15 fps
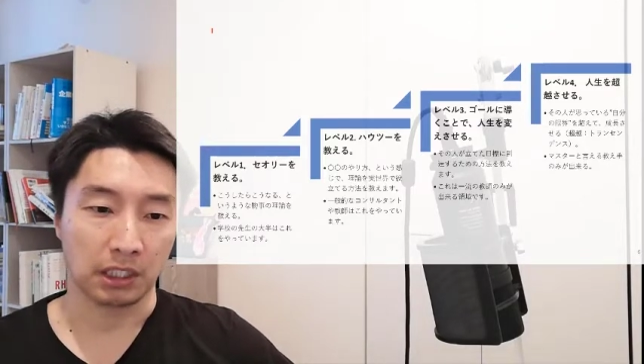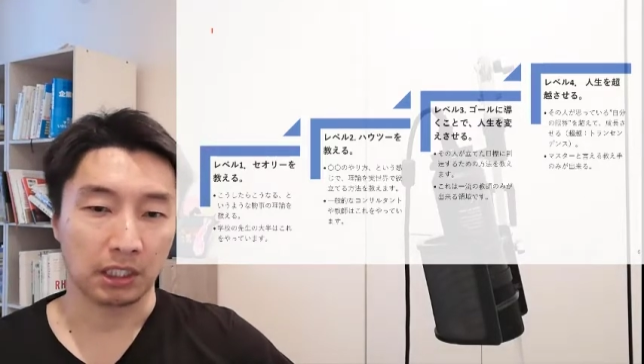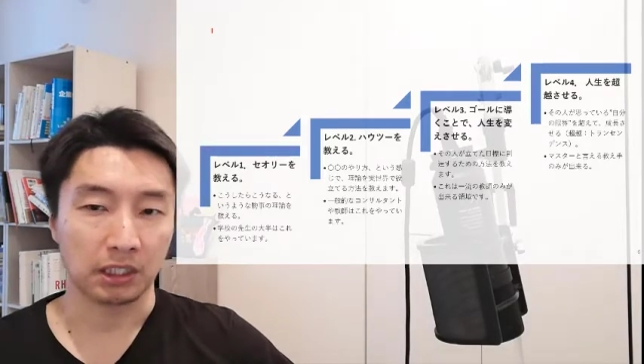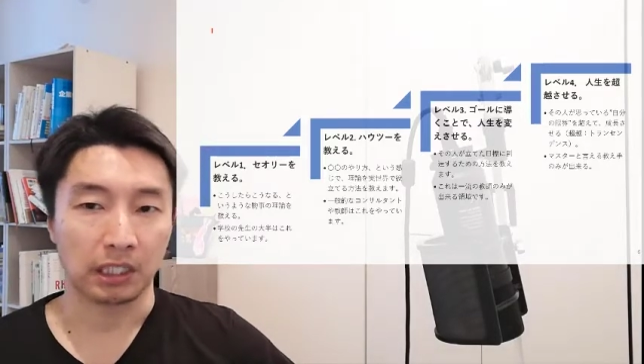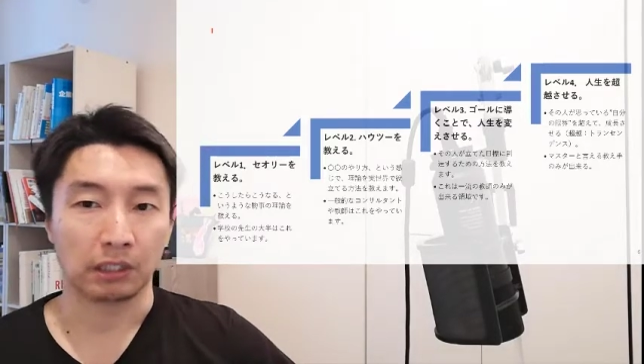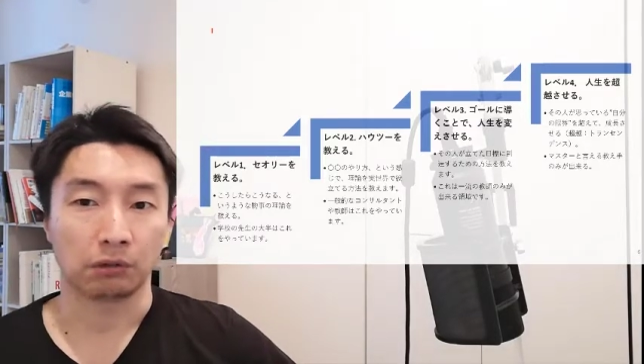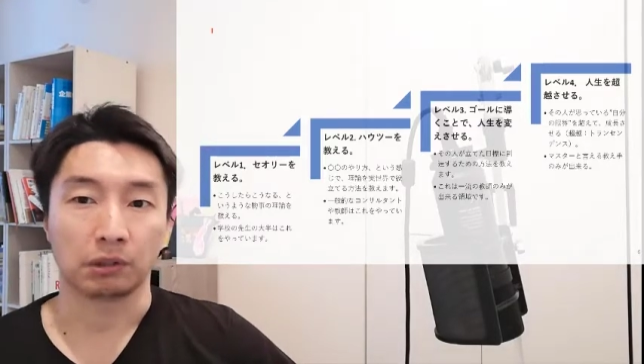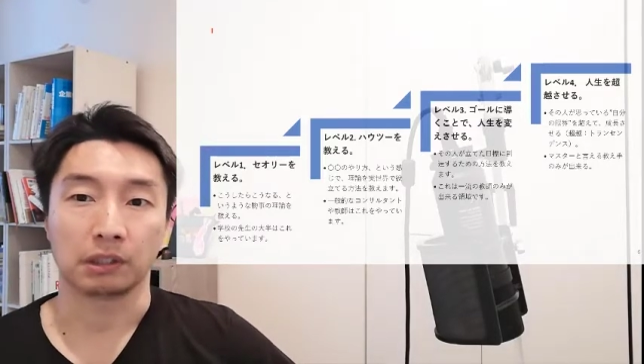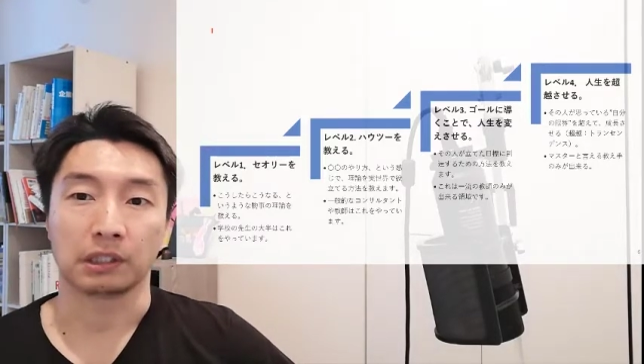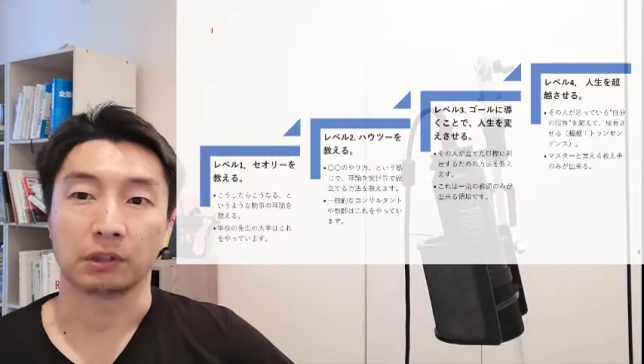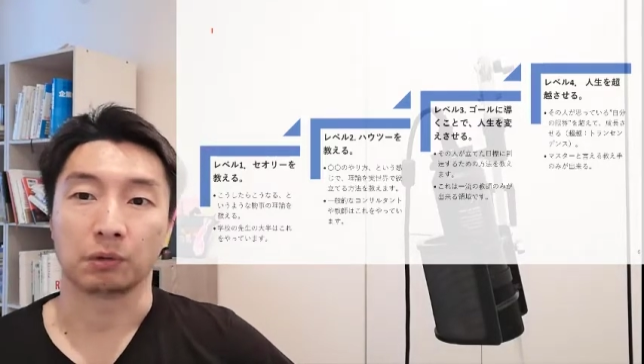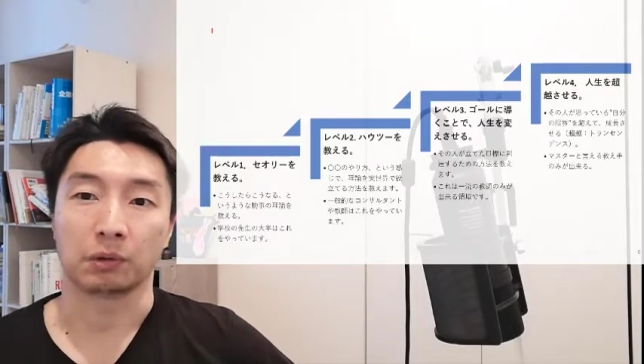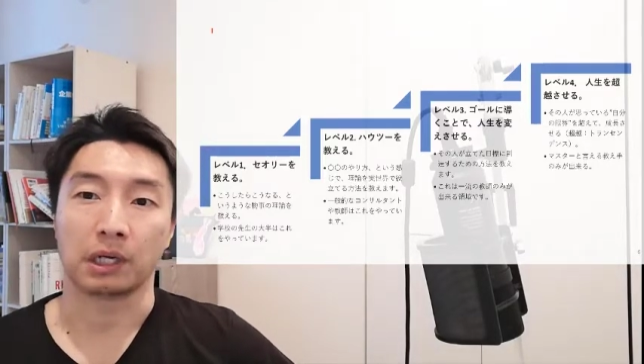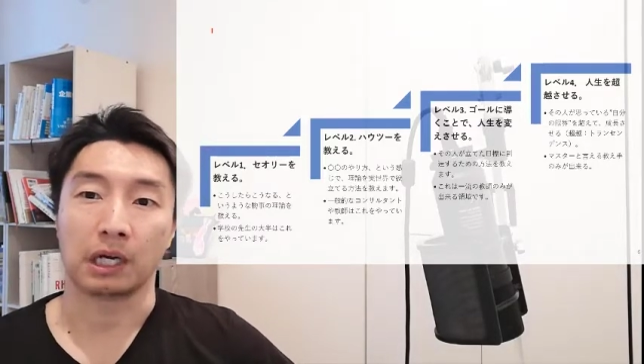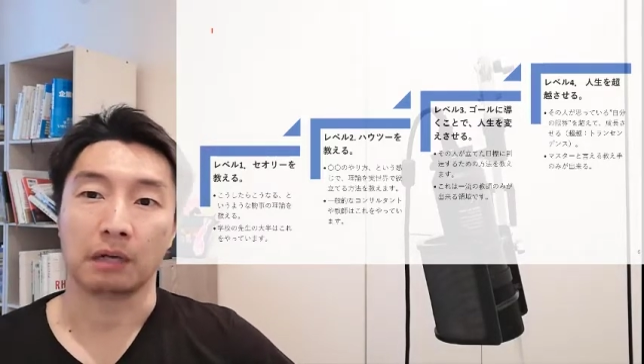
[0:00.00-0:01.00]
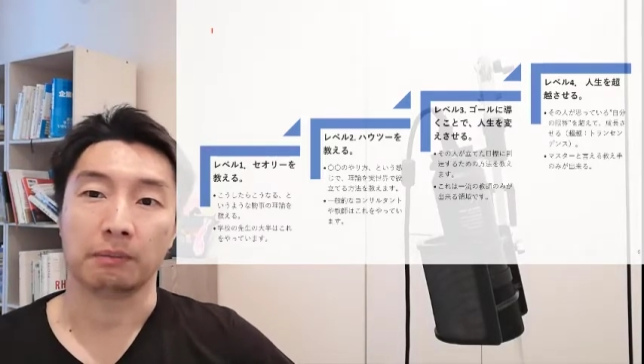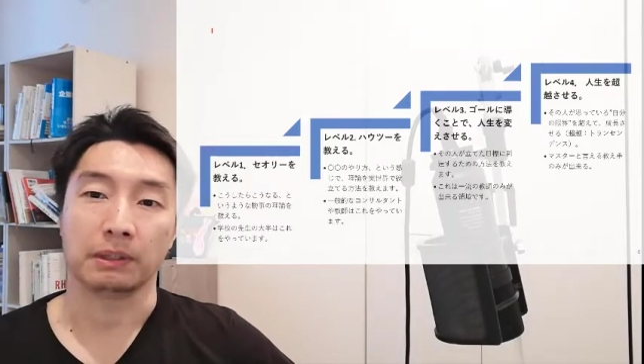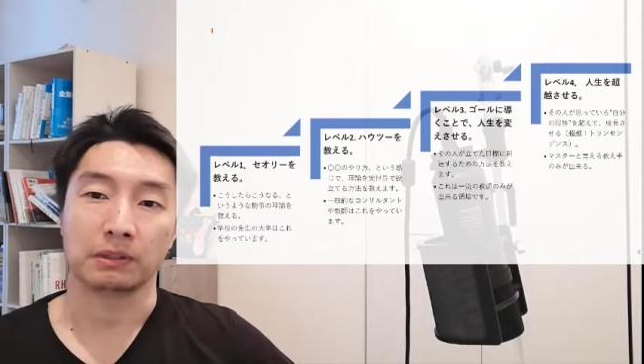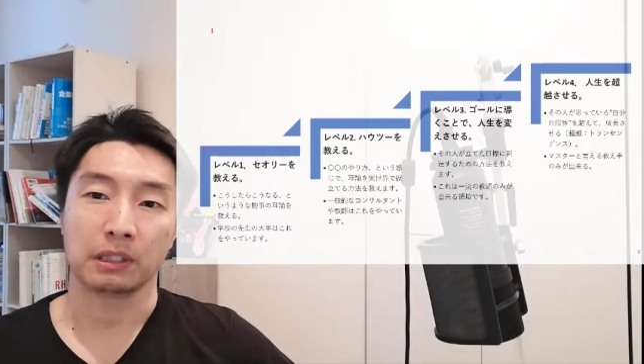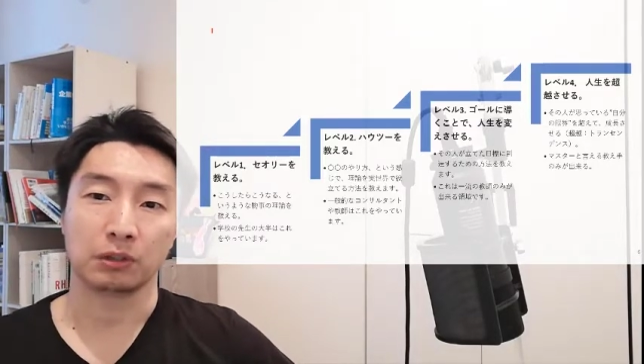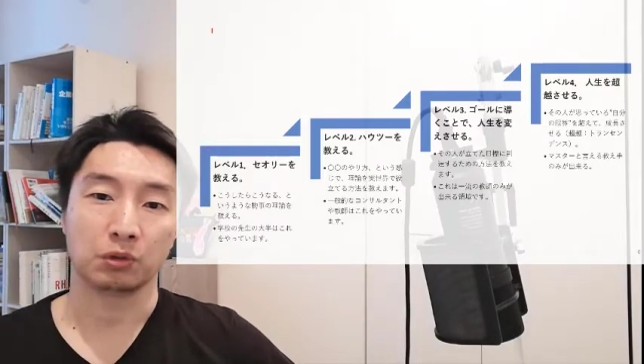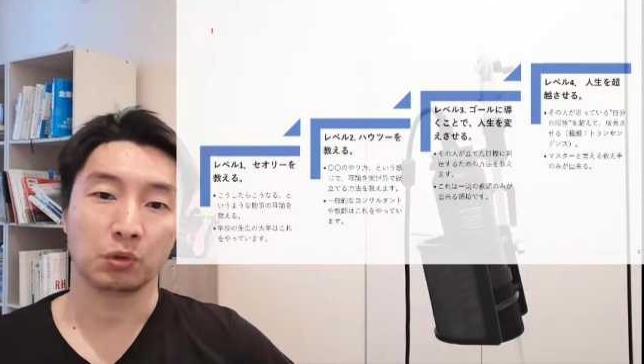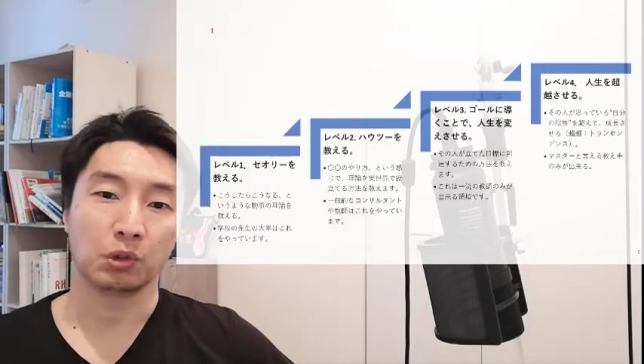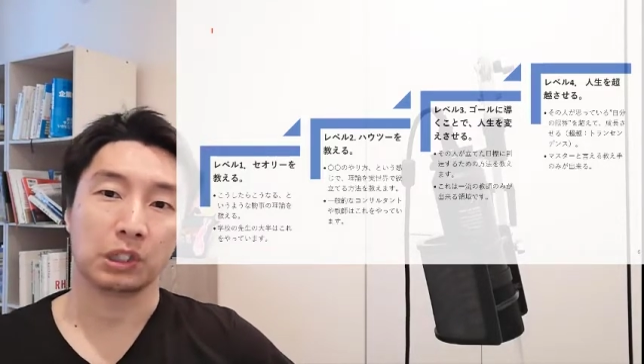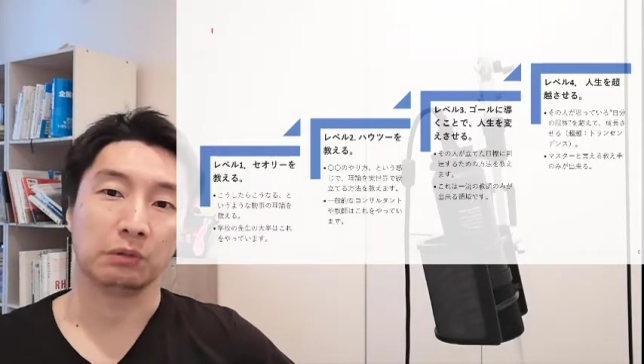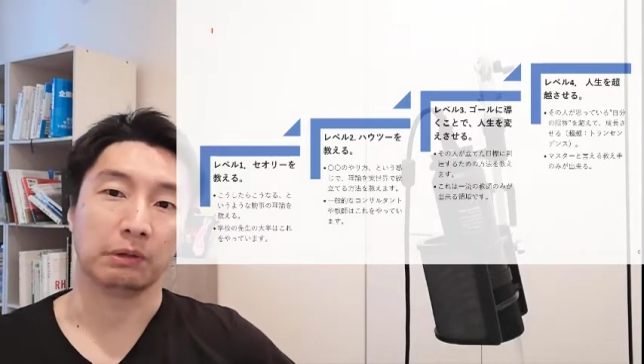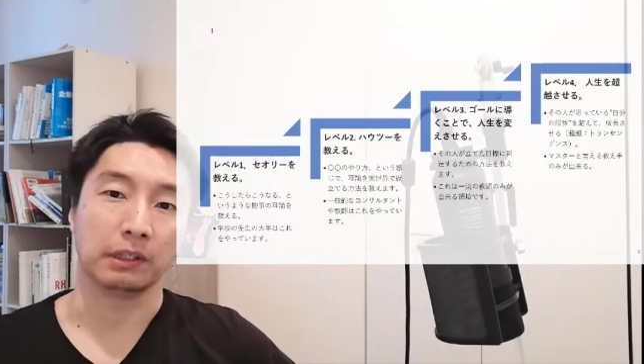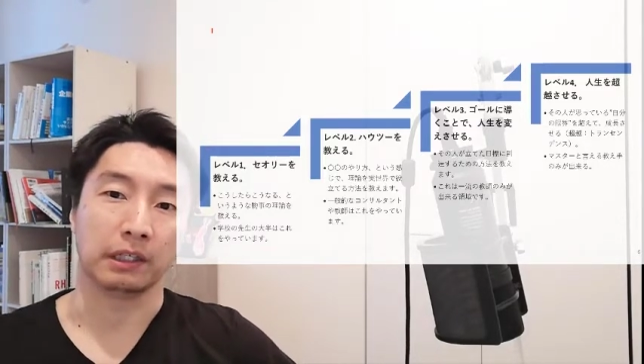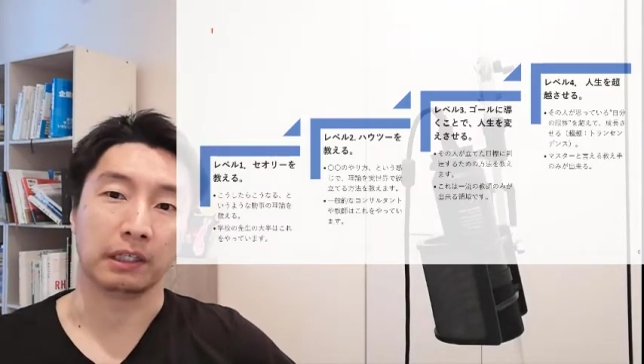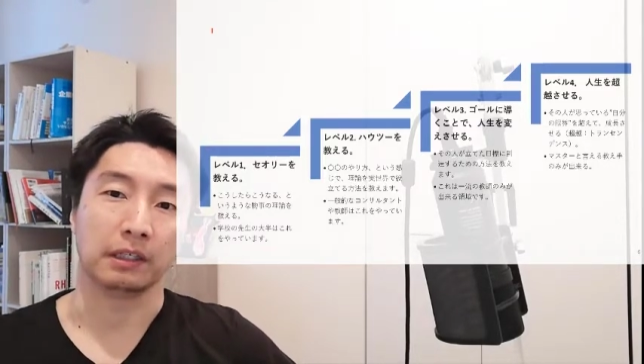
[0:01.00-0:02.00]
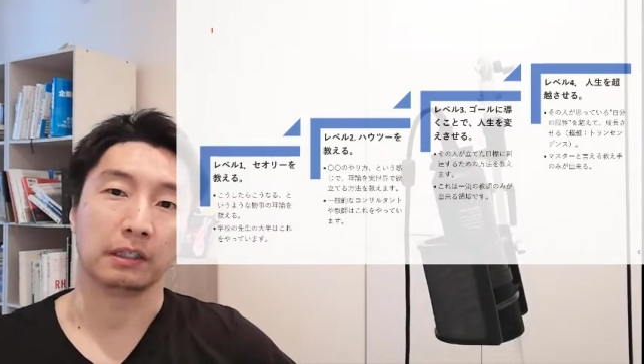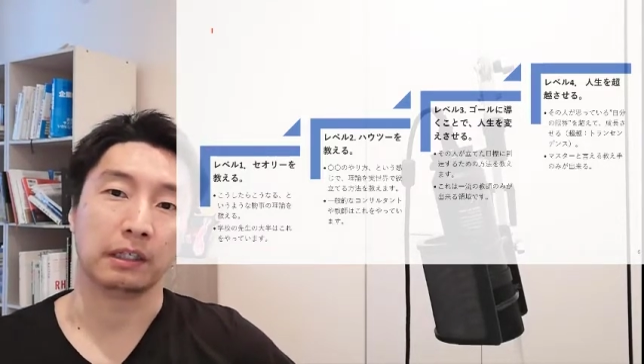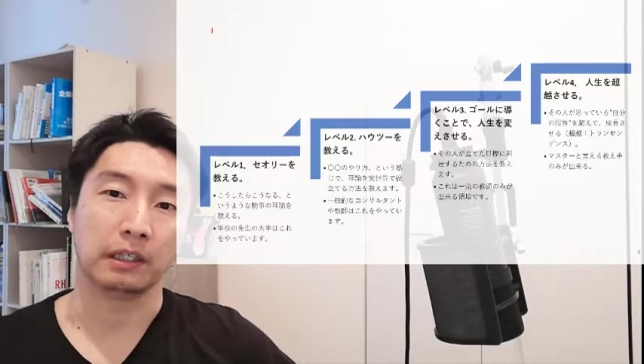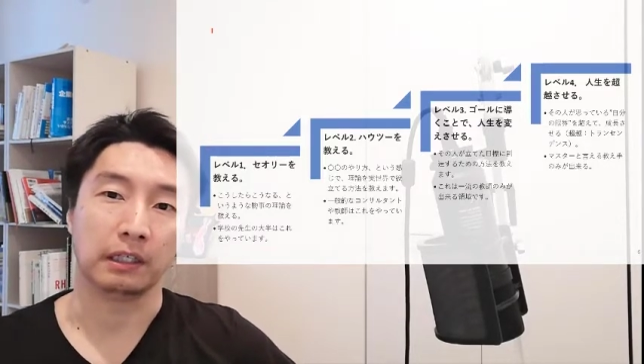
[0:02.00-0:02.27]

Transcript: リーダーの方とか、まあ、社長にはね、